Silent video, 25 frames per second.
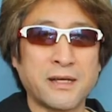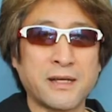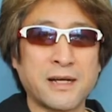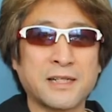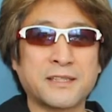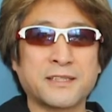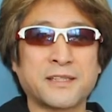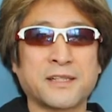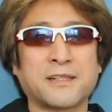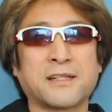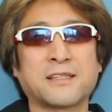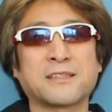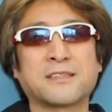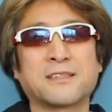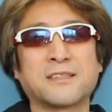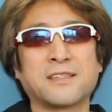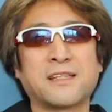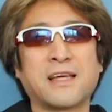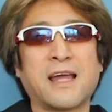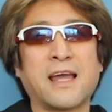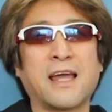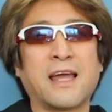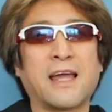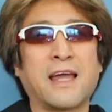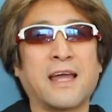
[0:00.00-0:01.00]
い秋田です
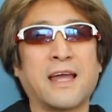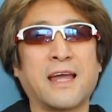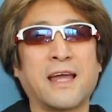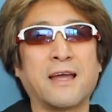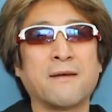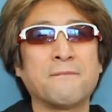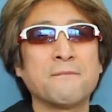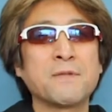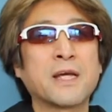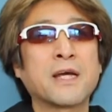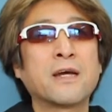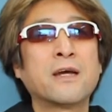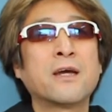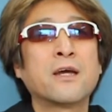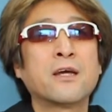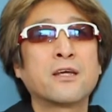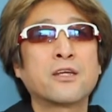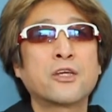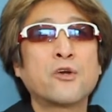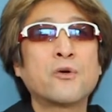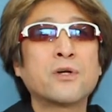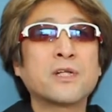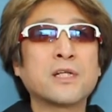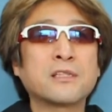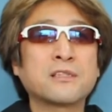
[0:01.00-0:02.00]
イエーイ今
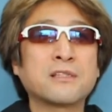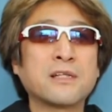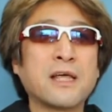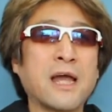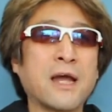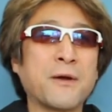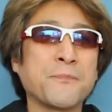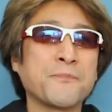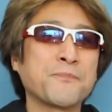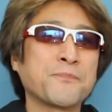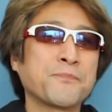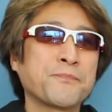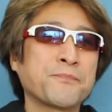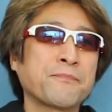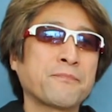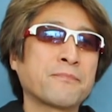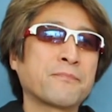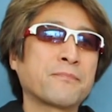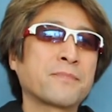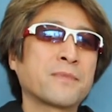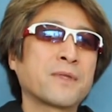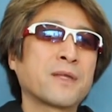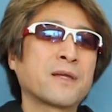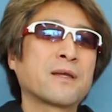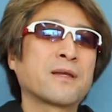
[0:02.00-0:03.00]
日はですね
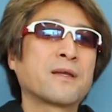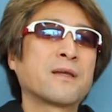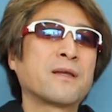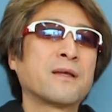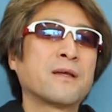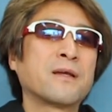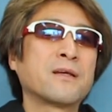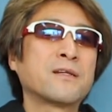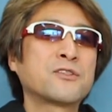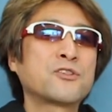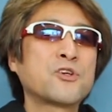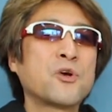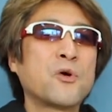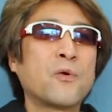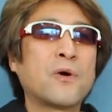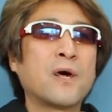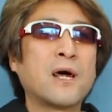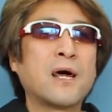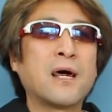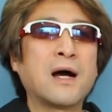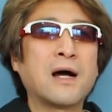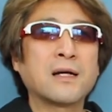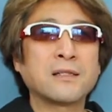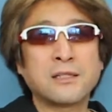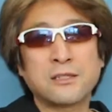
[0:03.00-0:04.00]
昭
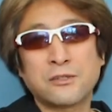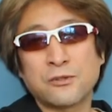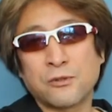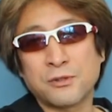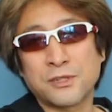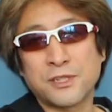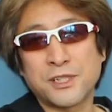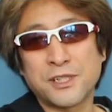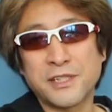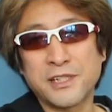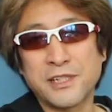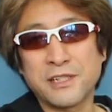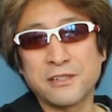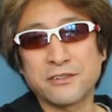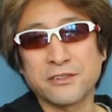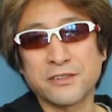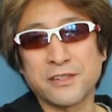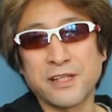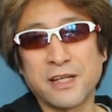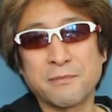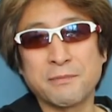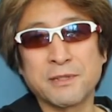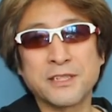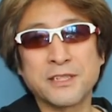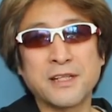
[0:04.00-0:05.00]
和アニソンシリーズに
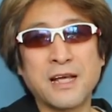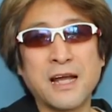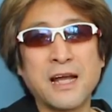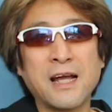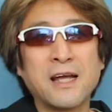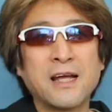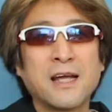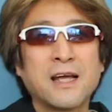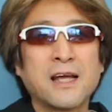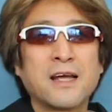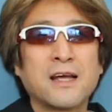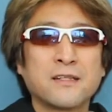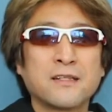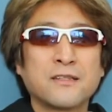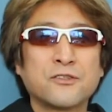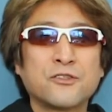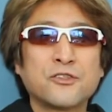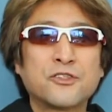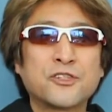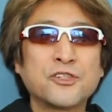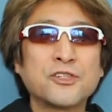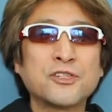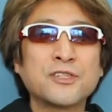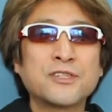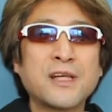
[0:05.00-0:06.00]
なすね宇
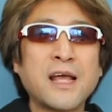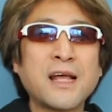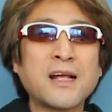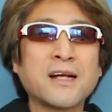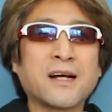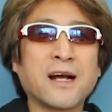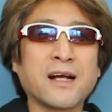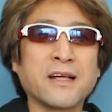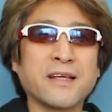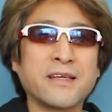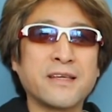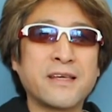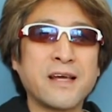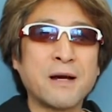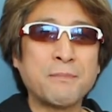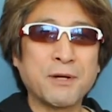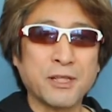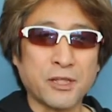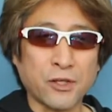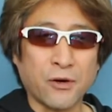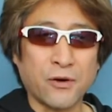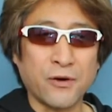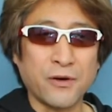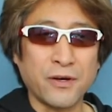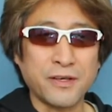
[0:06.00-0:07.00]
宙戦艦
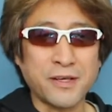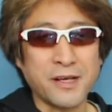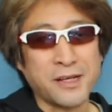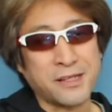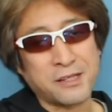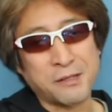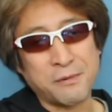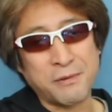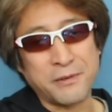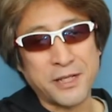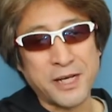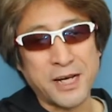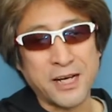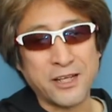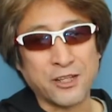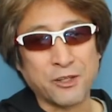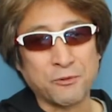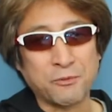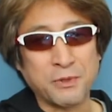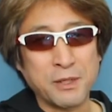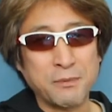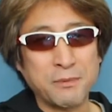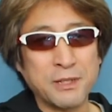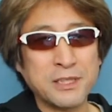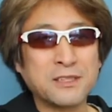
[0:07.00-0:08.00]
ヤマトやってみたいと
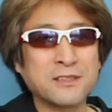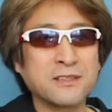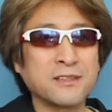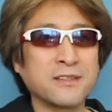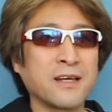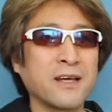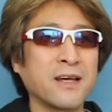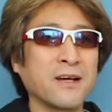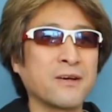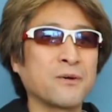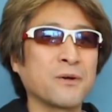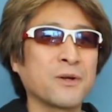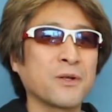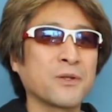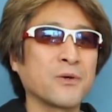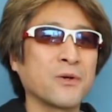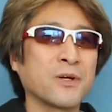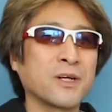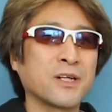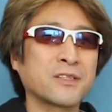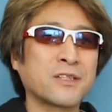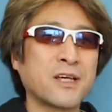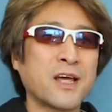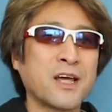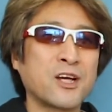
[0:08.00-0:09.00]
思います、えー、この動
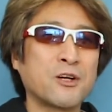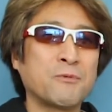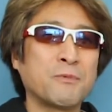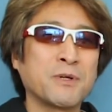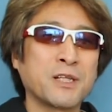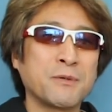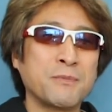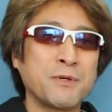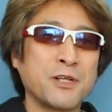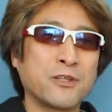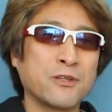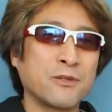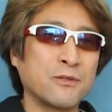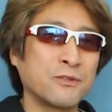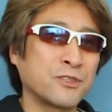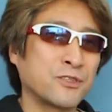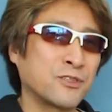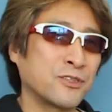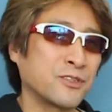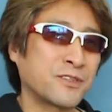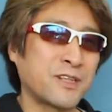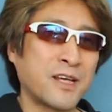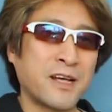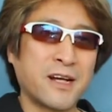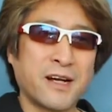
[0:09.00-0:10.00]
画最後まで見ると宇
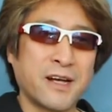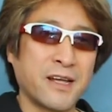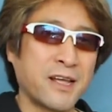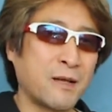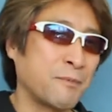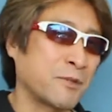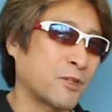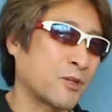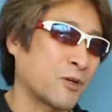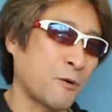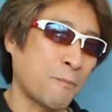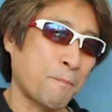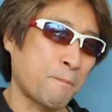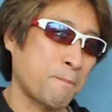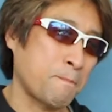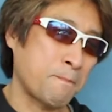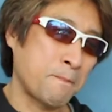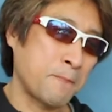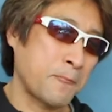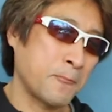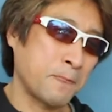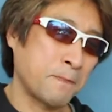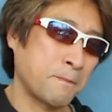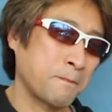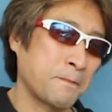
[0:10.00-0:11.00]
宙戦艦ヤマト
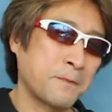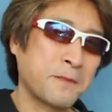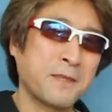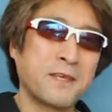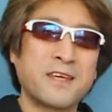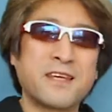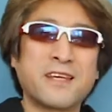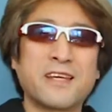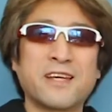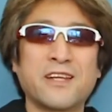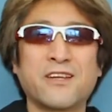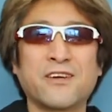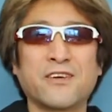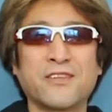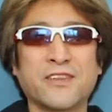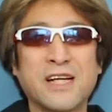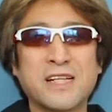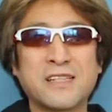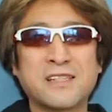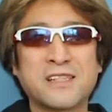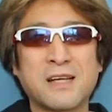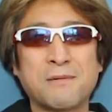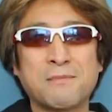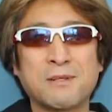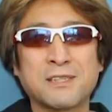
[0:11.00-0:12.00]
弾けるように
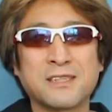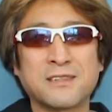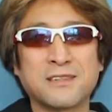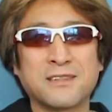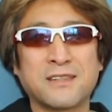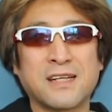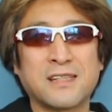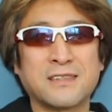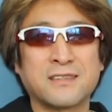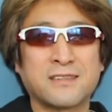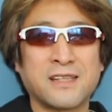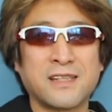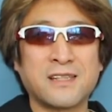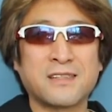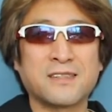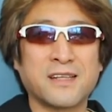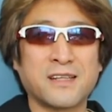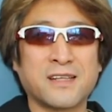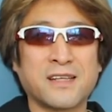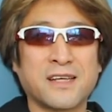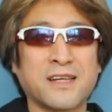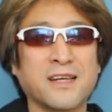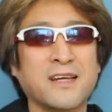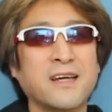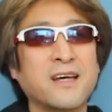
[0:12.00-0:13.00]
なっちゃいますんでぜひぜ
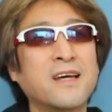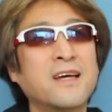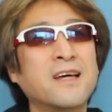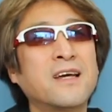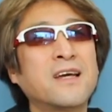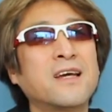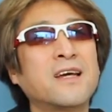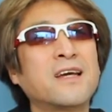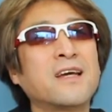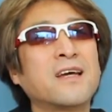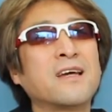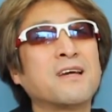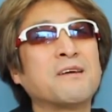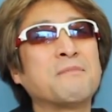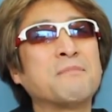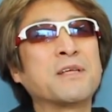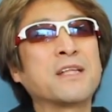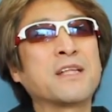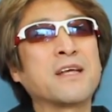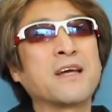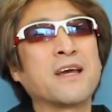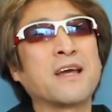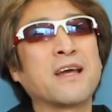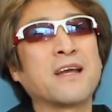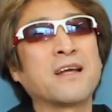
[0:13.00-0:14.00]
ひ、えー、見
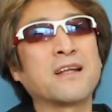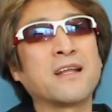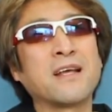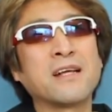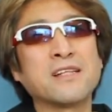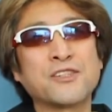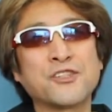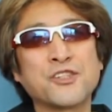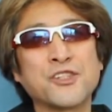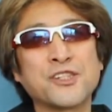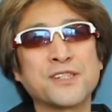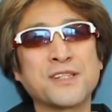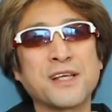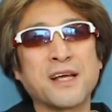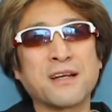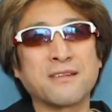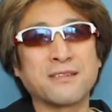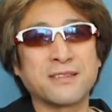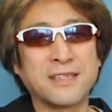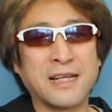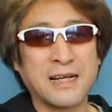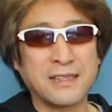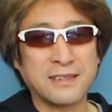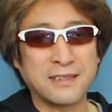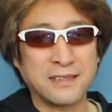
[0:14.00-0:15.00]
て練習して
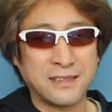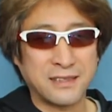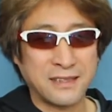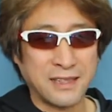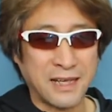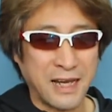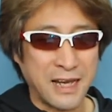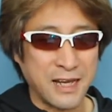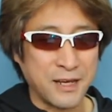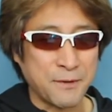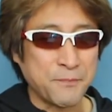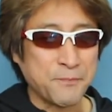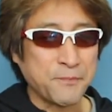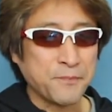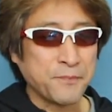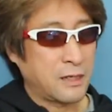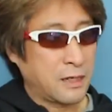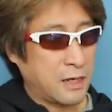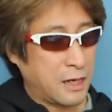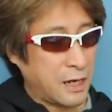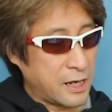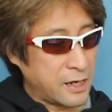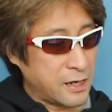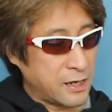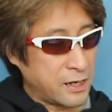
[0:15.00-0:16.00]
ください
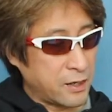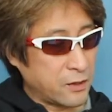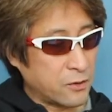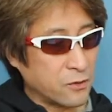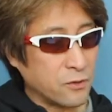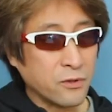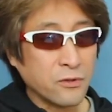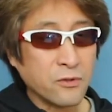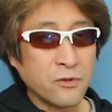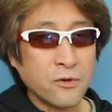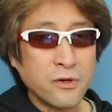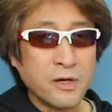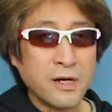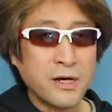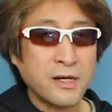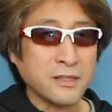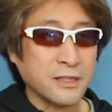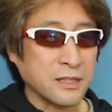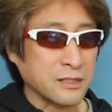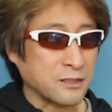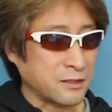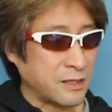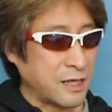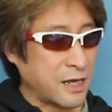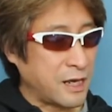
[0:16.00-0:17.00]
はい、えー、この動画は
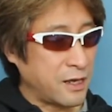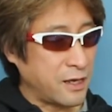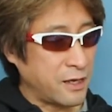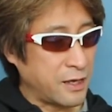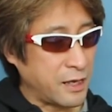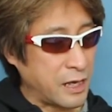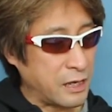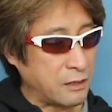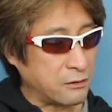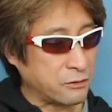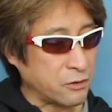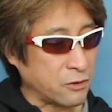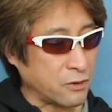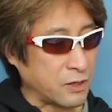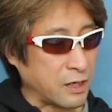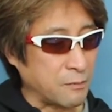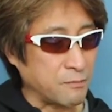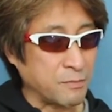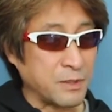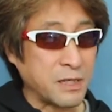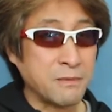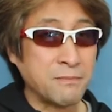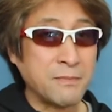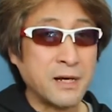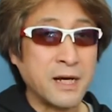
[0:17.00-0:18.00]
ですね F とか
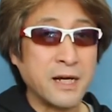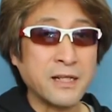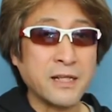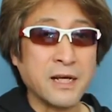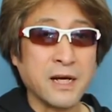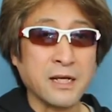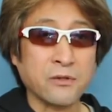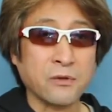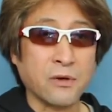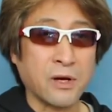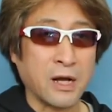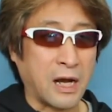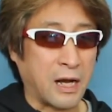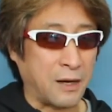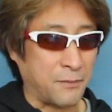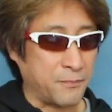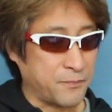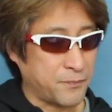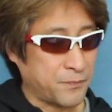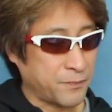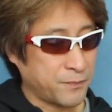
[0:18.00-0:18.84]
b マイナーとか